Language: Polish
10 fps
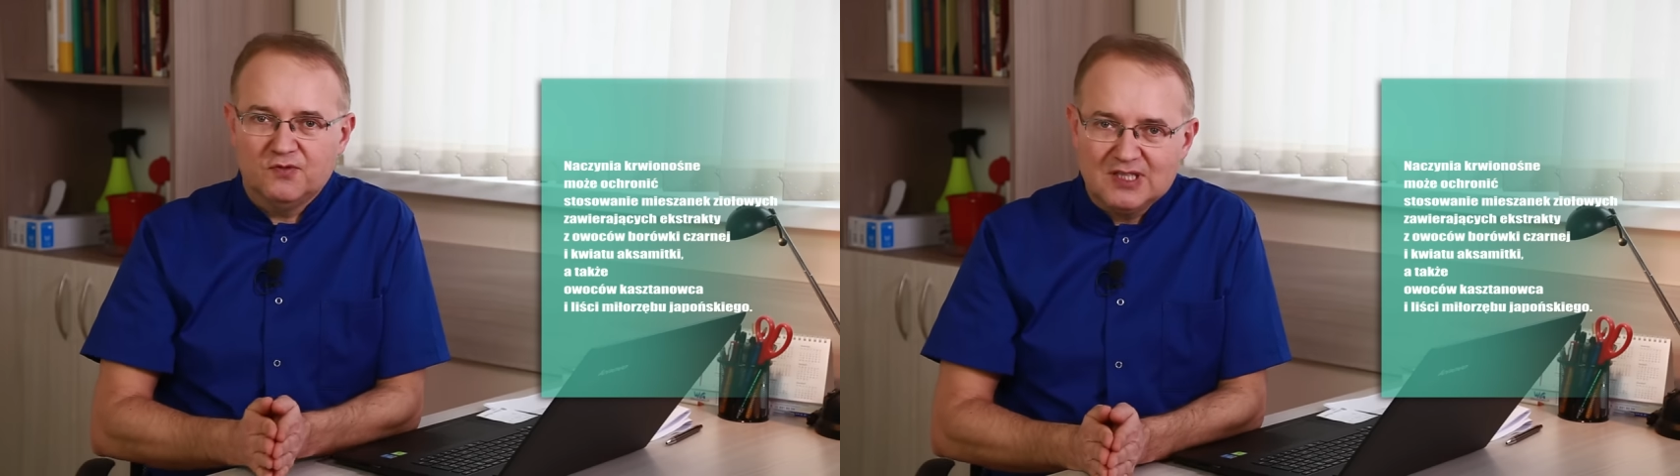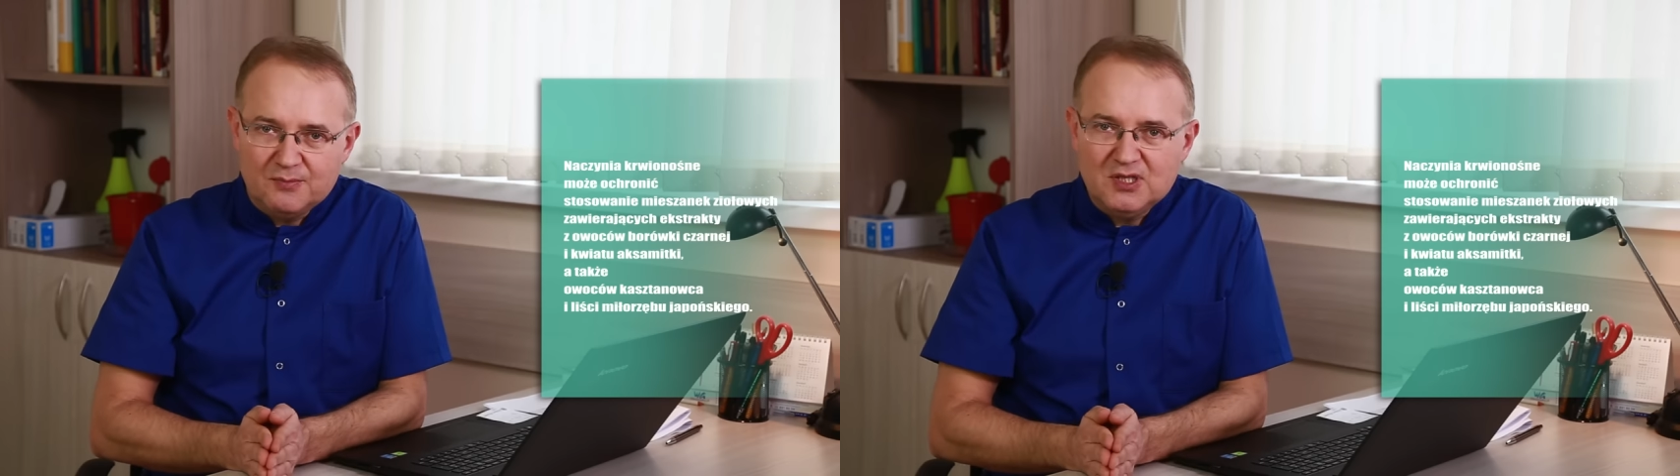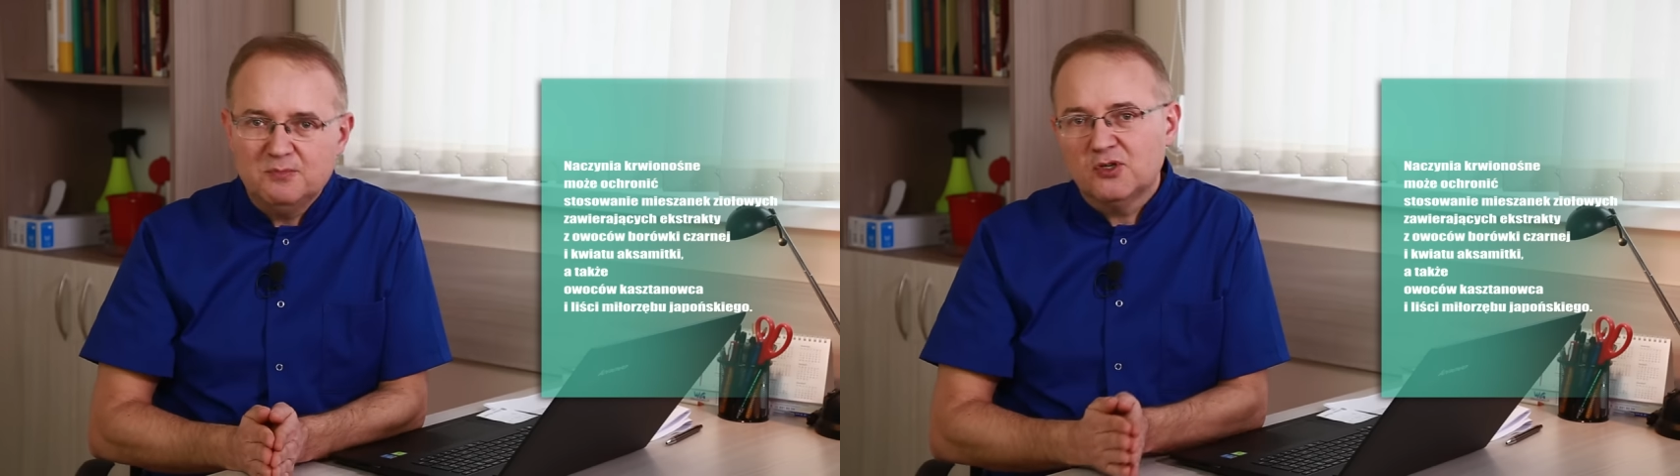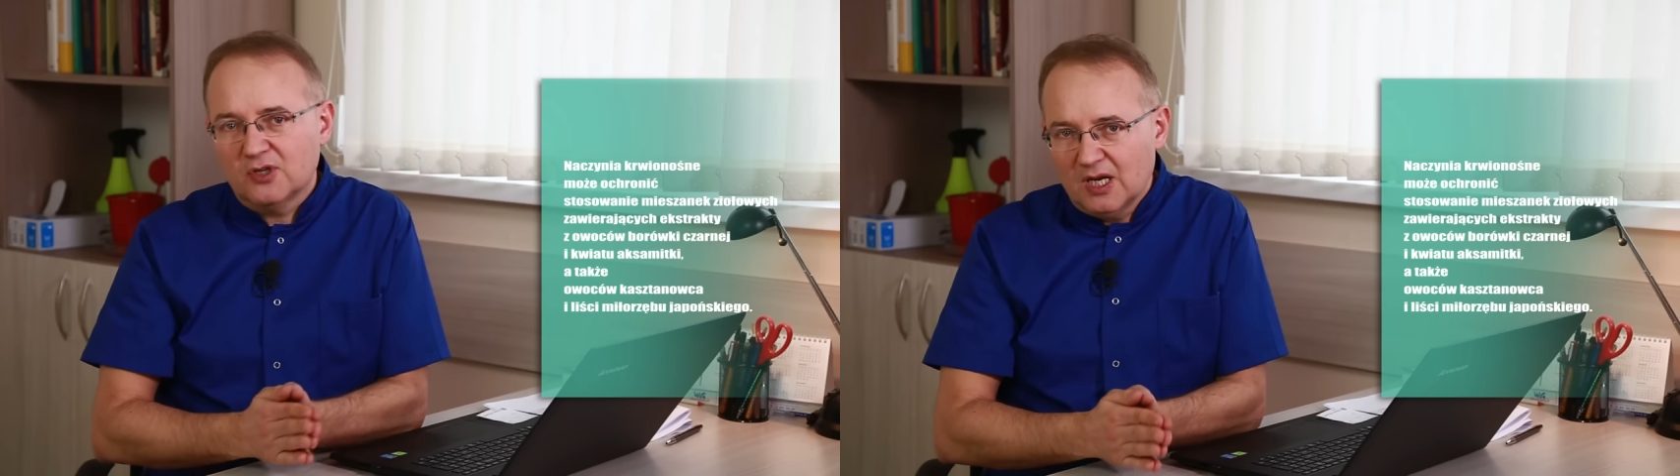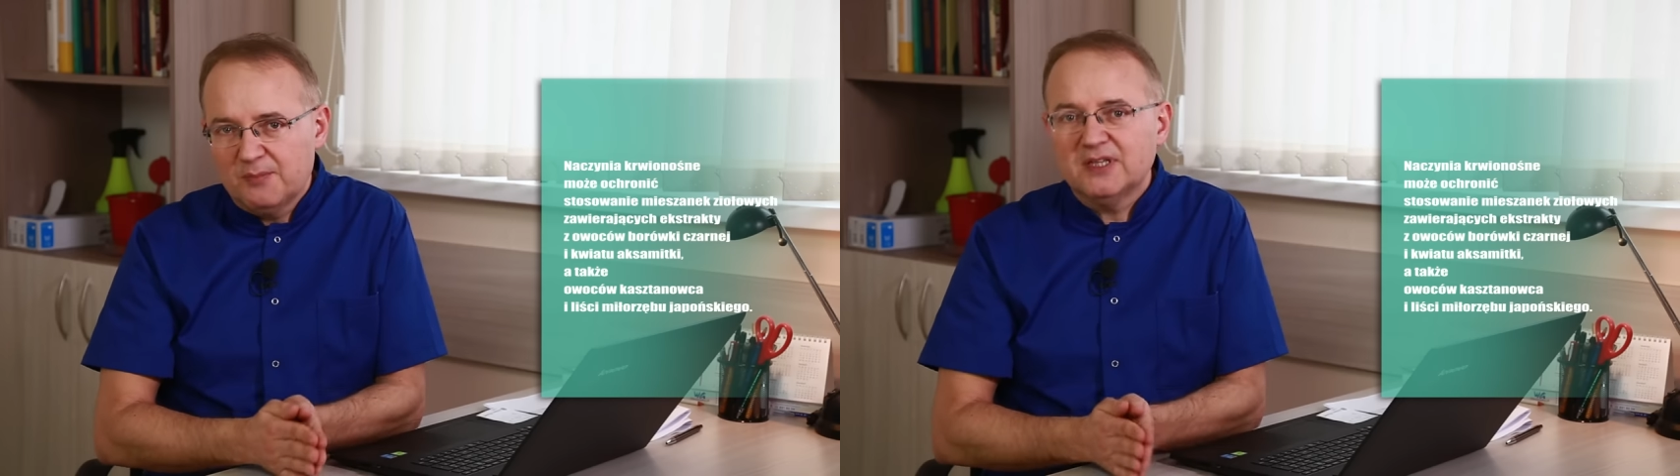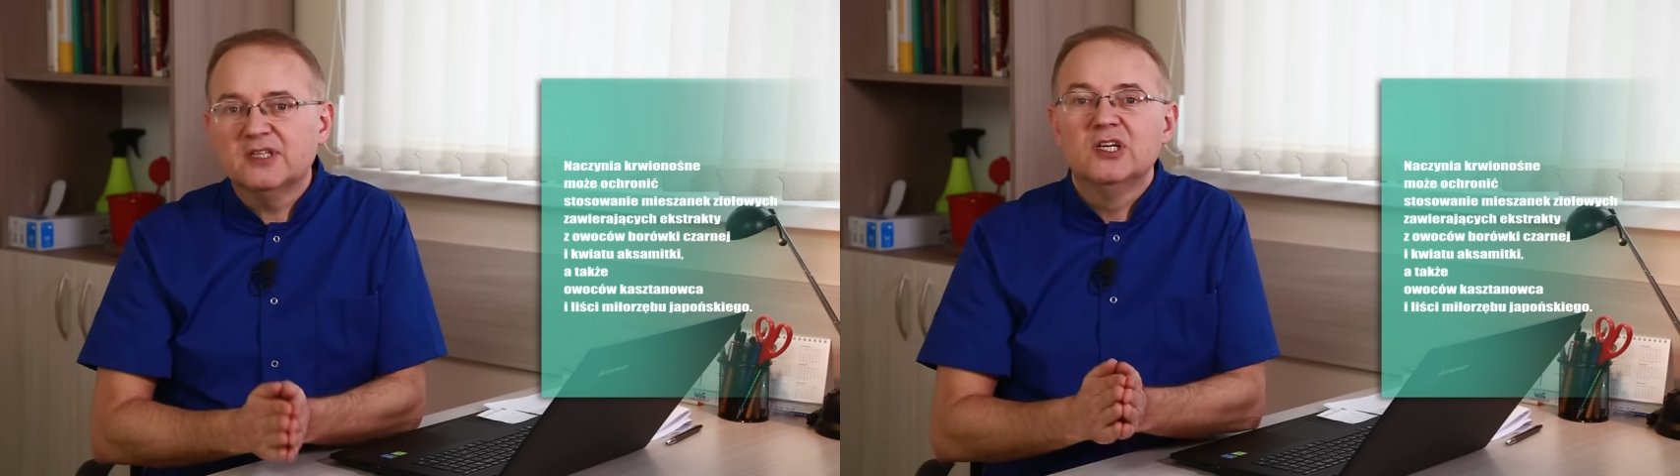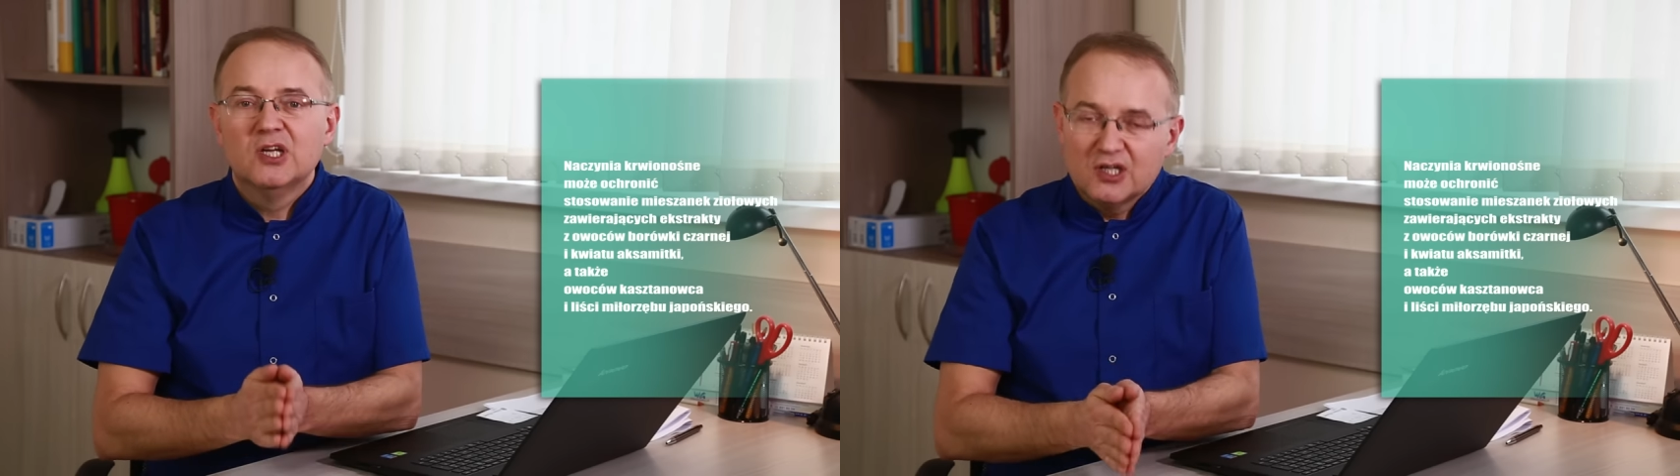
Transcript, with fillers: o witaminy, mikroelementy,